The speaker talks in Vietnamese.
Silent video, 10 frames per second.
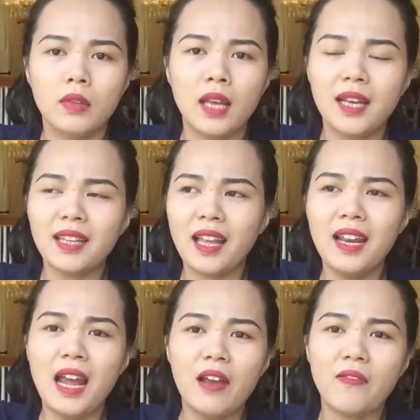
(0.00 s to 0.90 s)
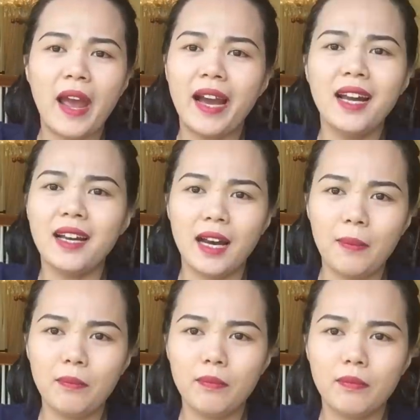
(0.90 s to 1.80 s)
thì cái tỷ lệ vàng ít
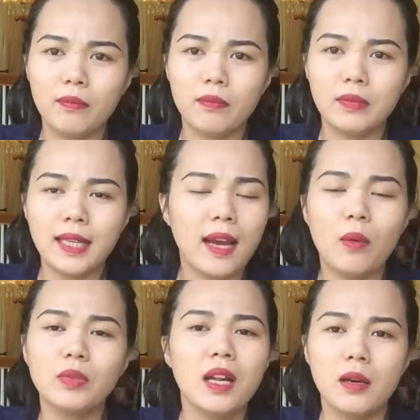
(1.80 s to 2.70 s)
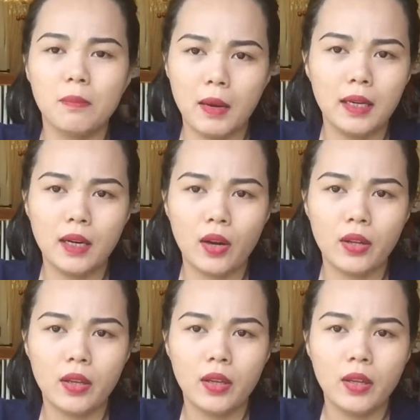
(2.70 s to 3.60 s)
lắm chắc không tới lượt mình rồi
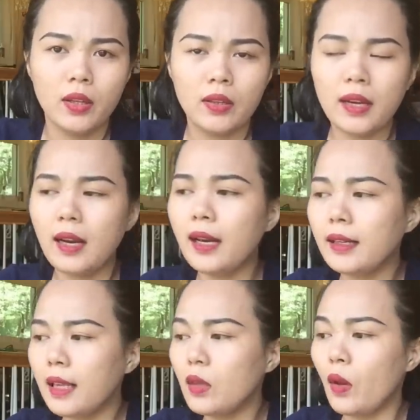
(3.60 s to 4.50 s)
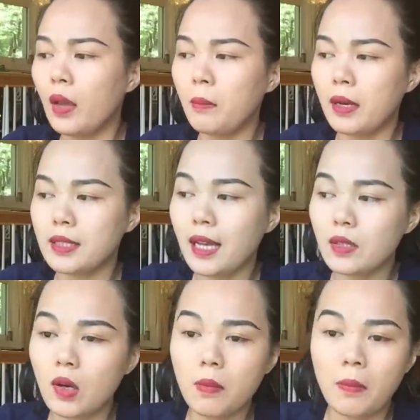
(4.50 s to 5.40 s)
cho nên cái chuyện mà
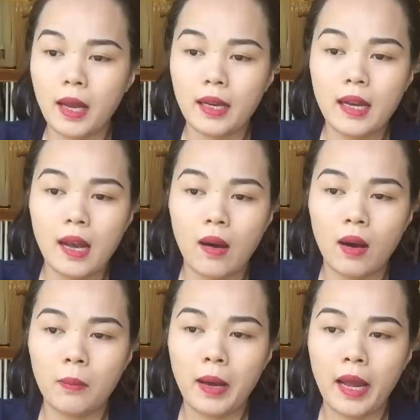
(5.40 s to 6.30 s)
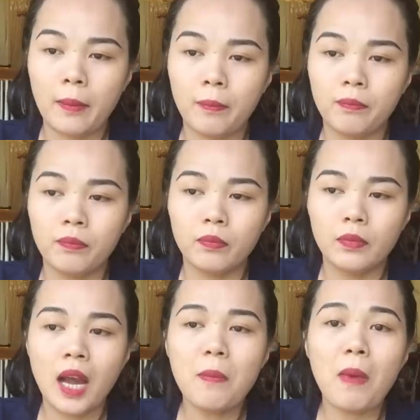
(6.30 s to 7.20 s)
xác suất mà cái họ mà
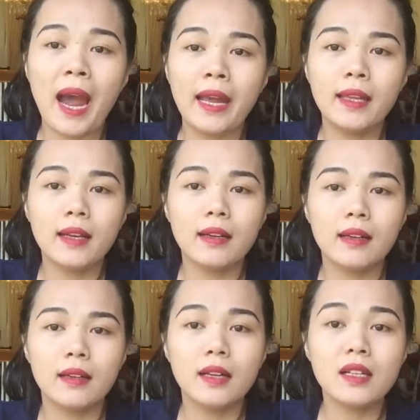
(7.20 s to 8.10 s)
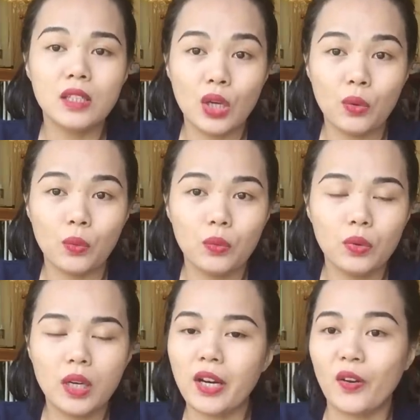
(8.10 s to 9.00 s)
thất bại á, rất nhiều
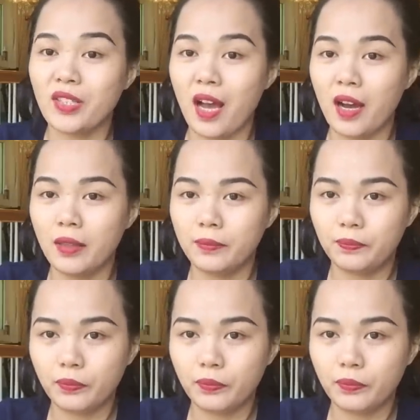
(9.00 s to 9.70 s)
cho nên họ sợ